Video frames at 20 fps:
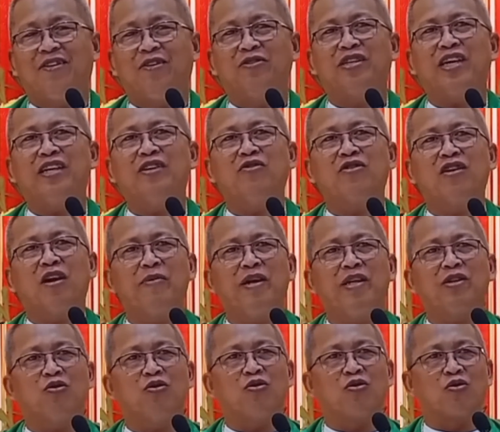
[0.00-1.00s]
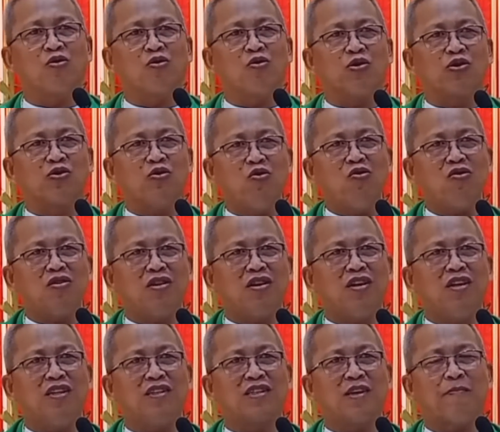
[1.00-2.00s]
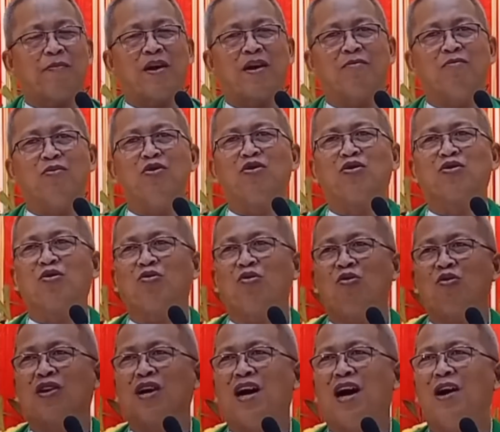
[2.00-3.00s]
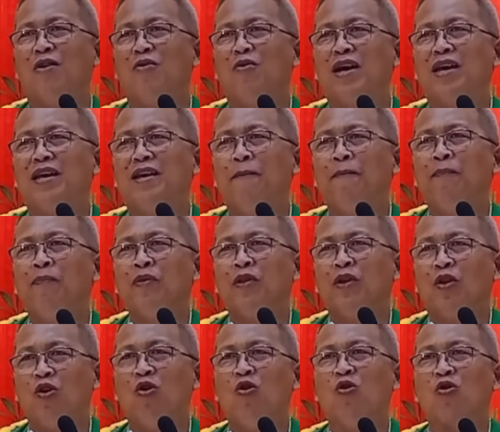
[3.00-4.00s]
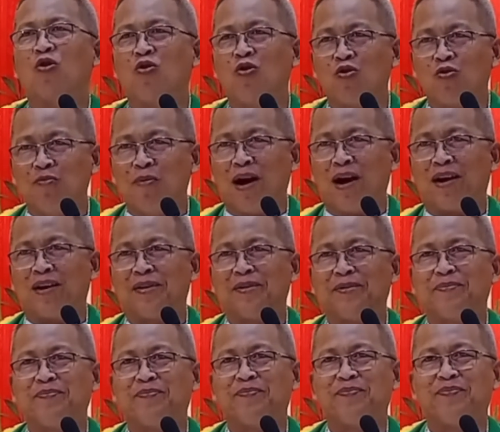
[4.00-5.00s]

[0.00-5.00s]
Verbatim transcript: Ang sa inyong gamiton, kusog sa pagbuntog o kaaway o gugma.